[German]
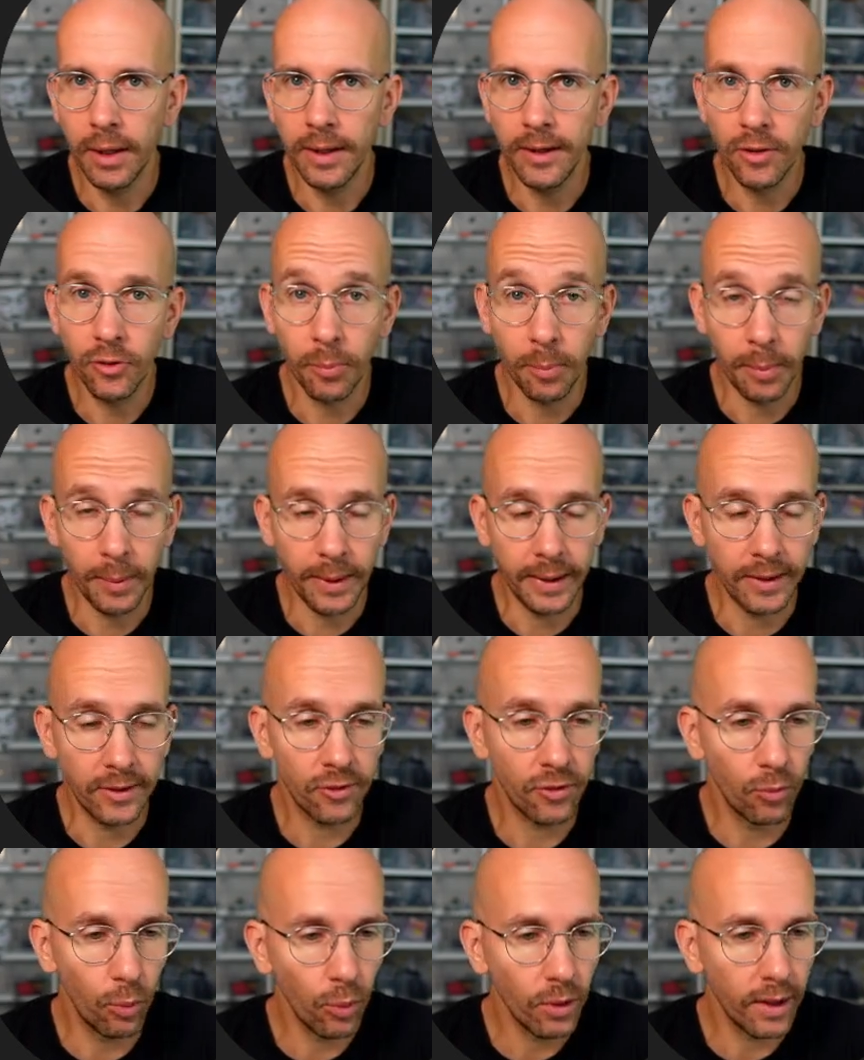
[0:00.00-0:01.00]

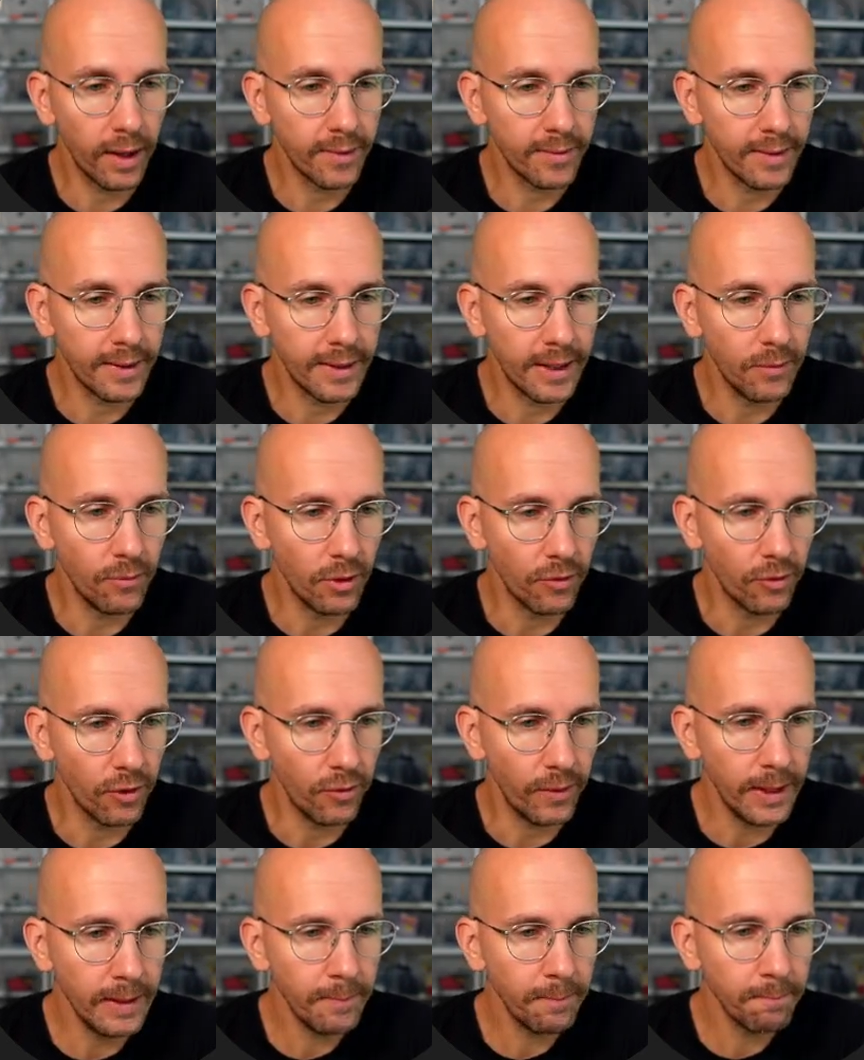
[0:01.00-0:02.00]
SB32, den wir
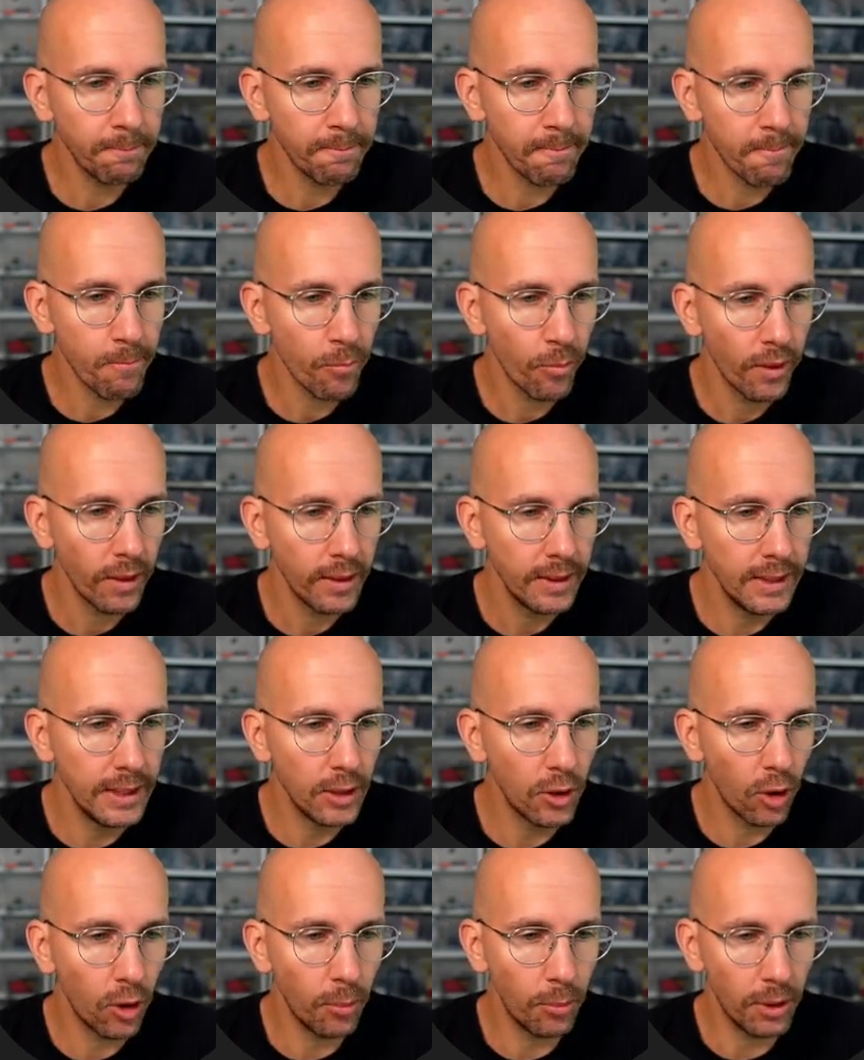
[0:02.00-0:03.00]
verwenden. Hier
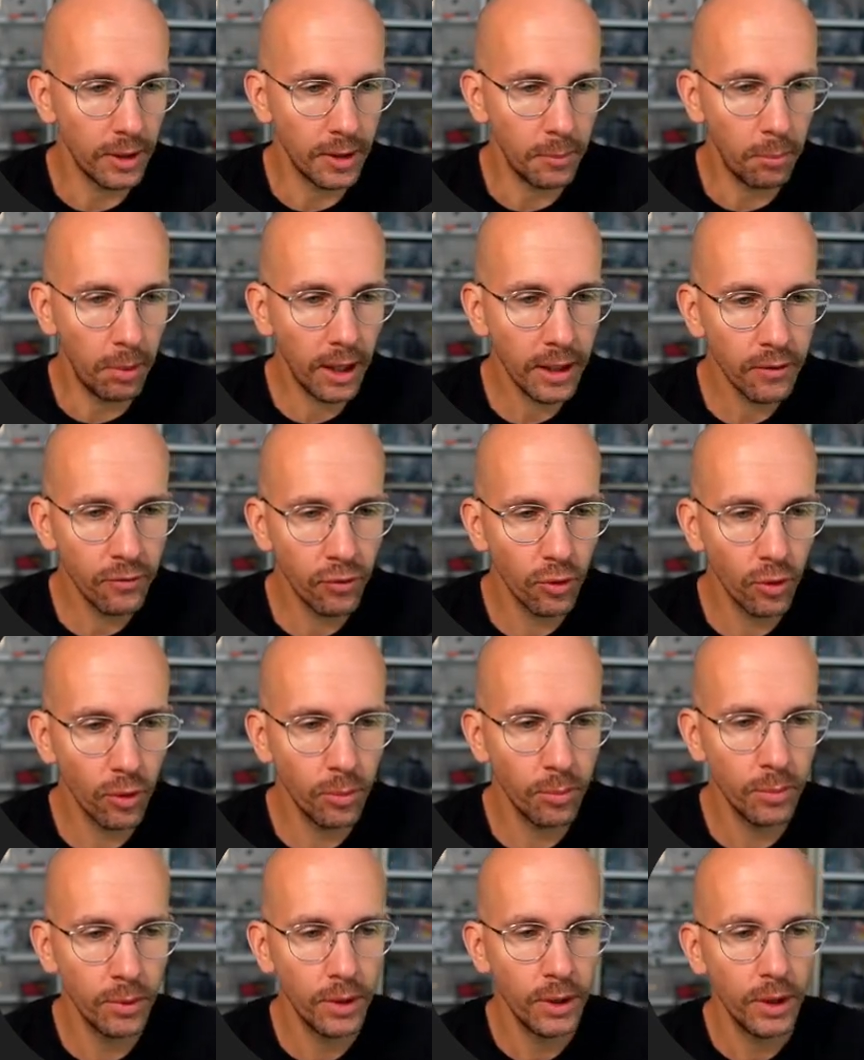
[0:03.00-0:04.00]
noch einmal die
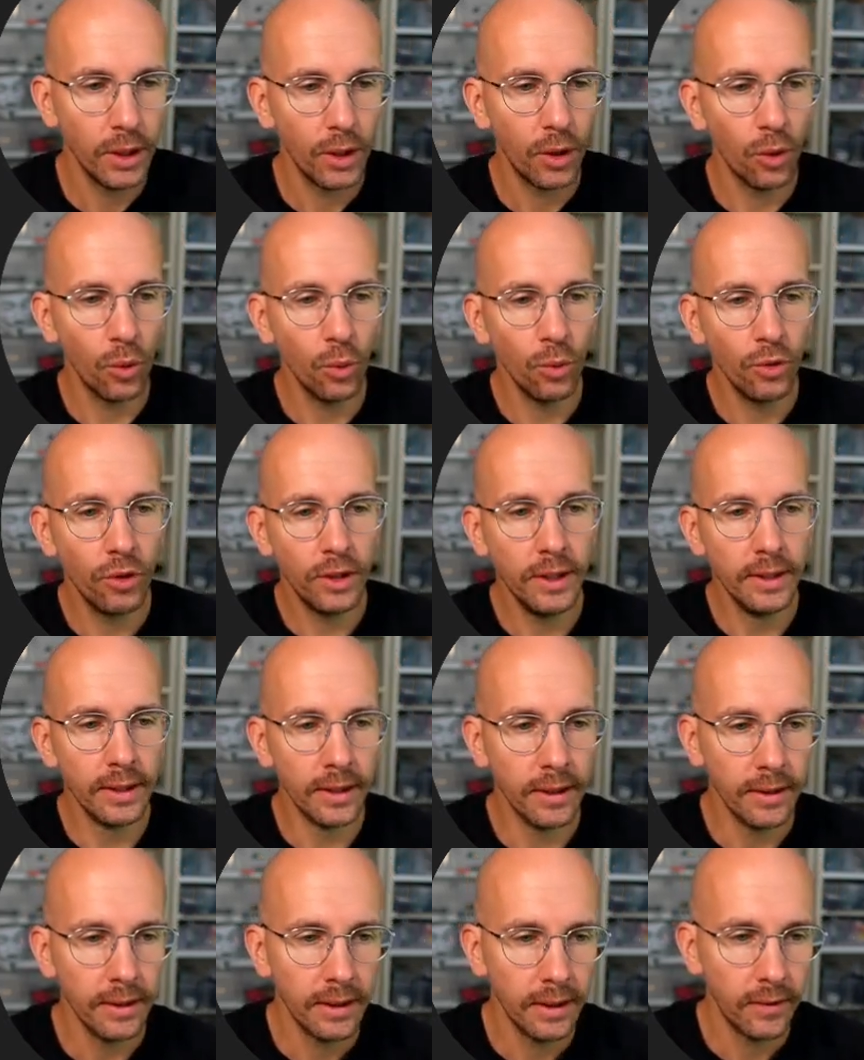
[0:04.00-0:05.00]
Plattform und
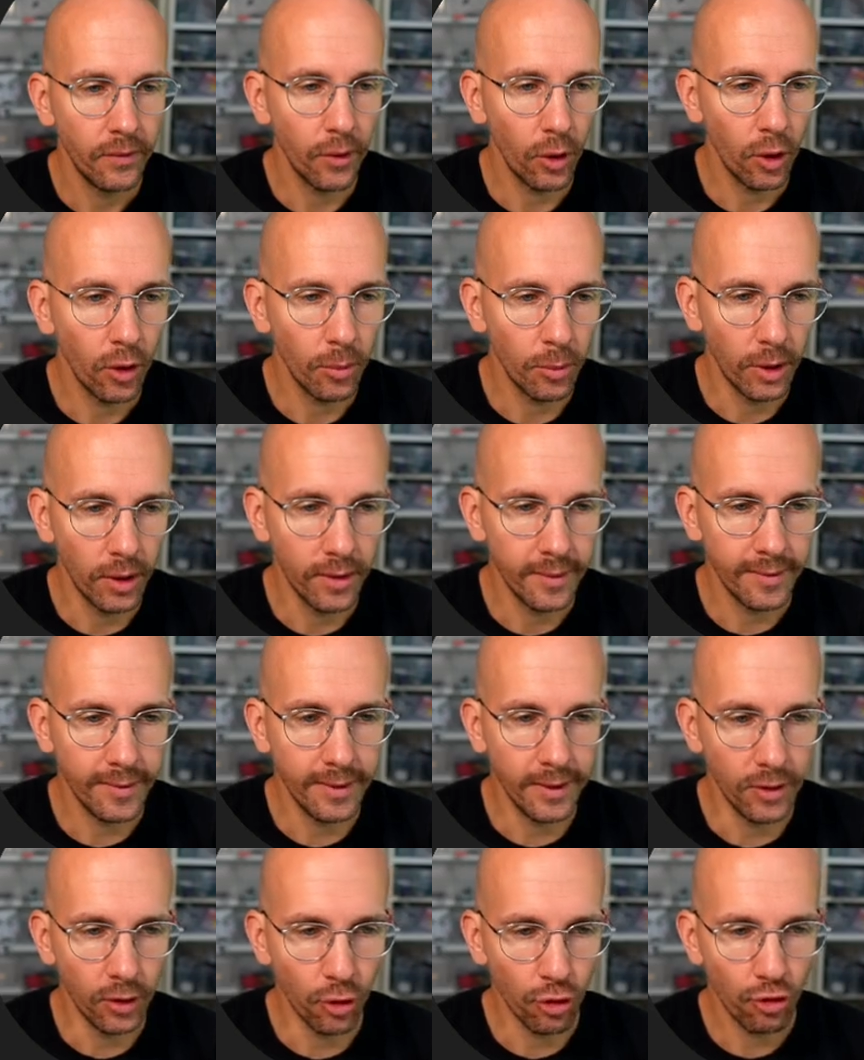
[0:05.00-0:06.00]
hier noch einmal
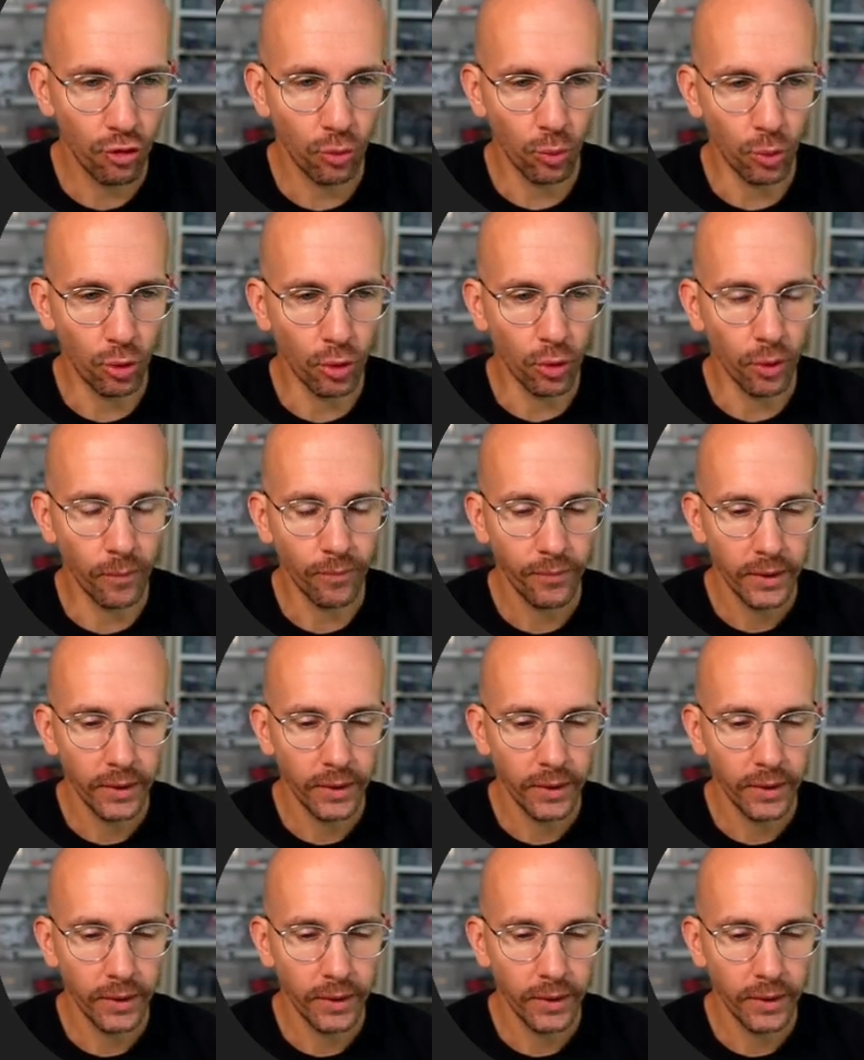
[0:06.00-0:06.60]
Seed Studio.